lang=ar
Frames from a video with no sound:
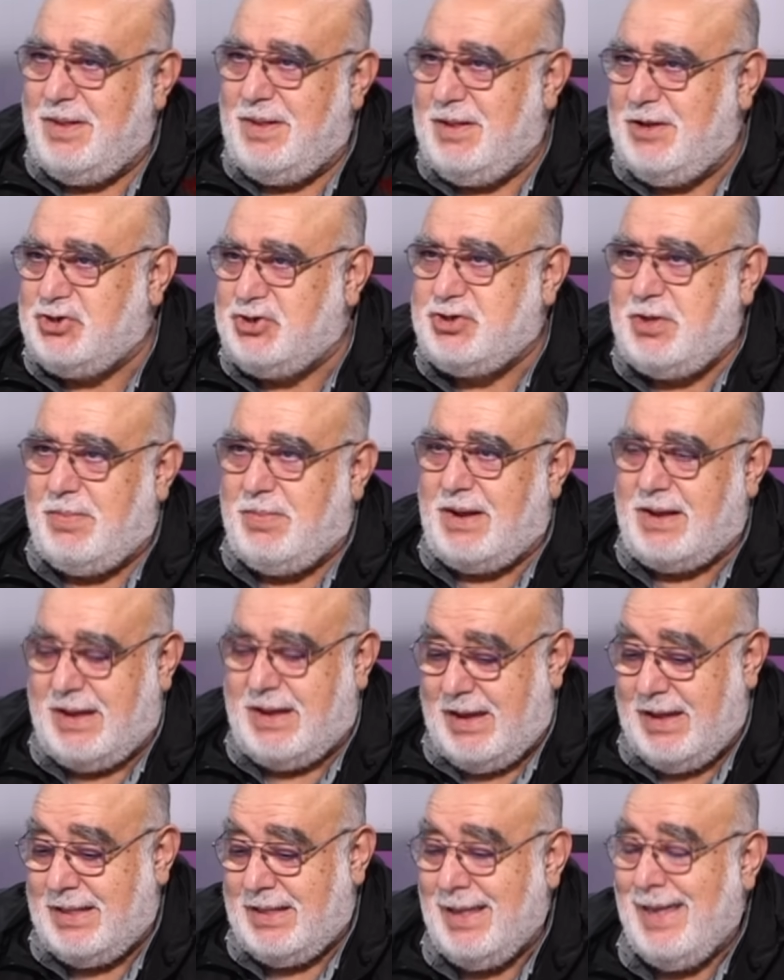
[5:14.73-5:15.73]

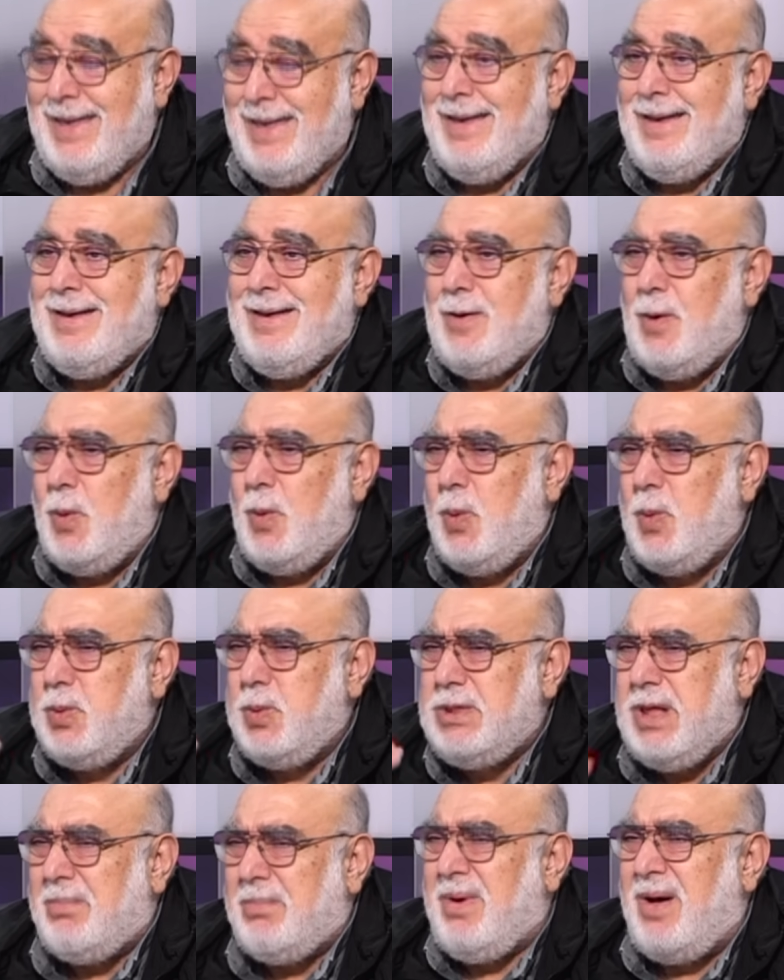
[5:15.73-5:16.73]
بالاشتباكات
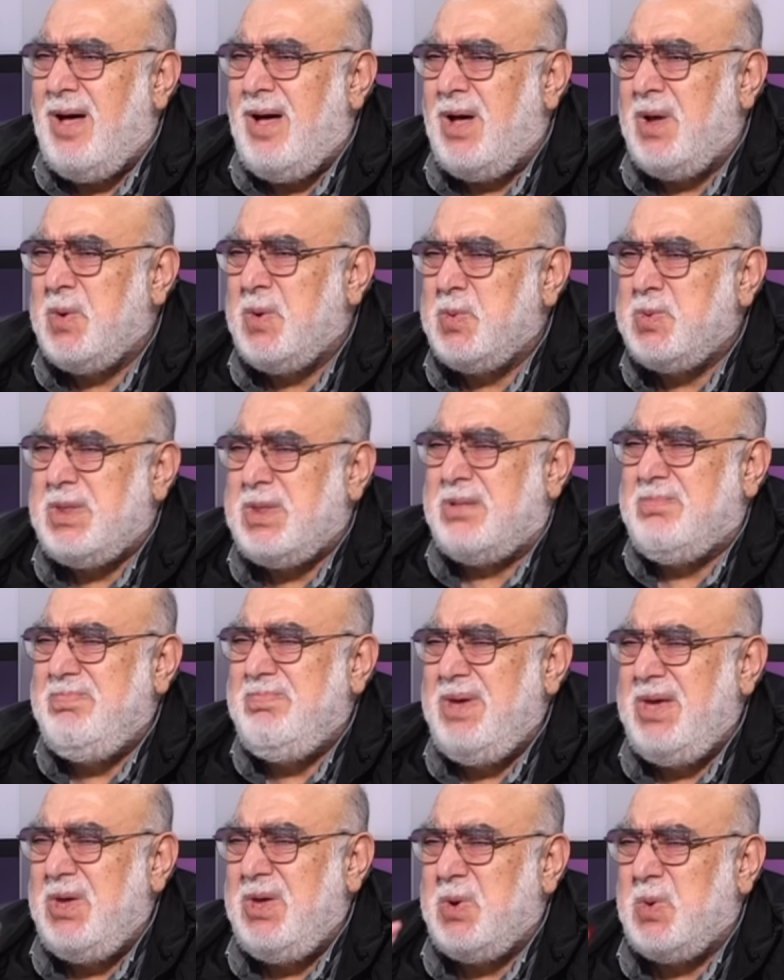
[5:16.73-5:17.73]
ودمار
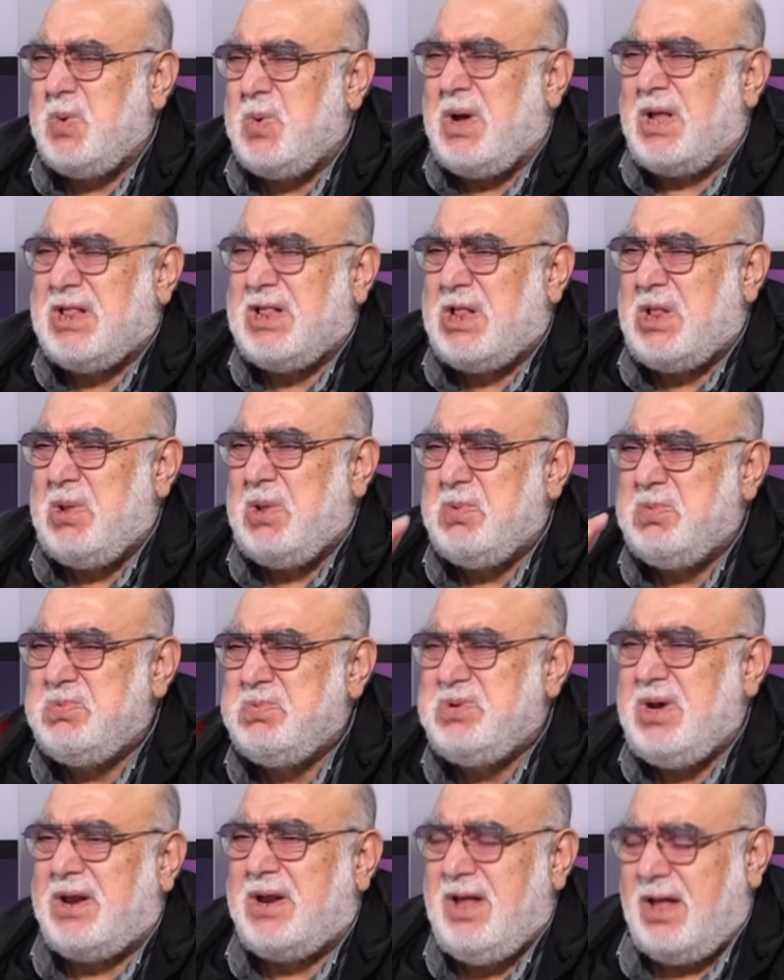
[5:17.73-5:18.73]
وتدمير وقتل
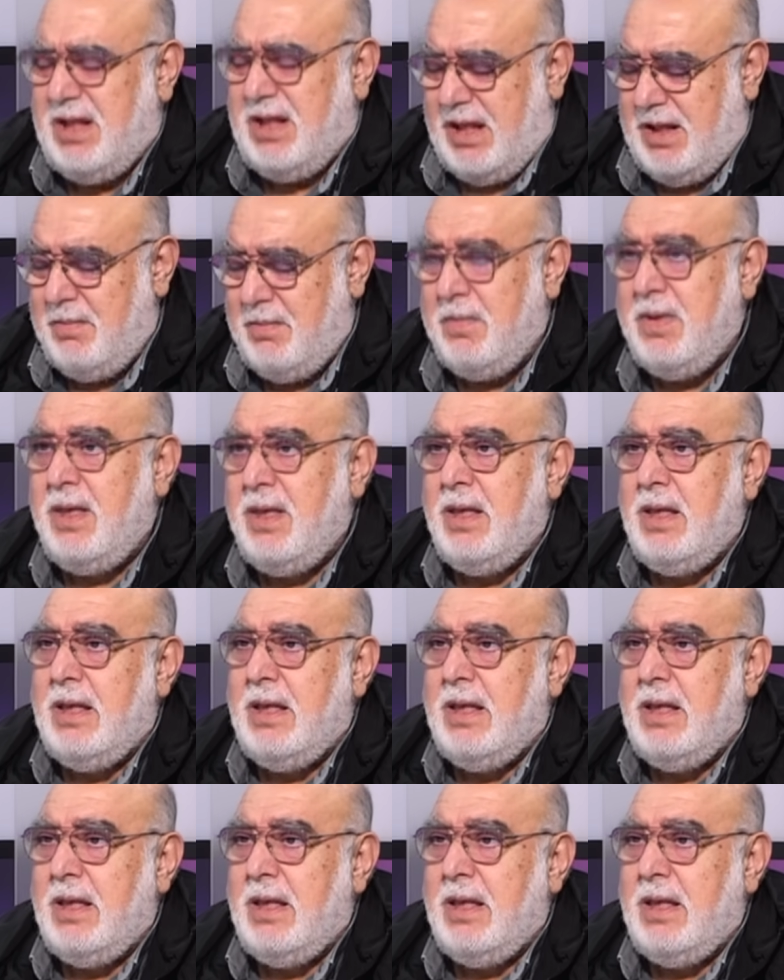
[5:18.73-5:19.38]
وجرائم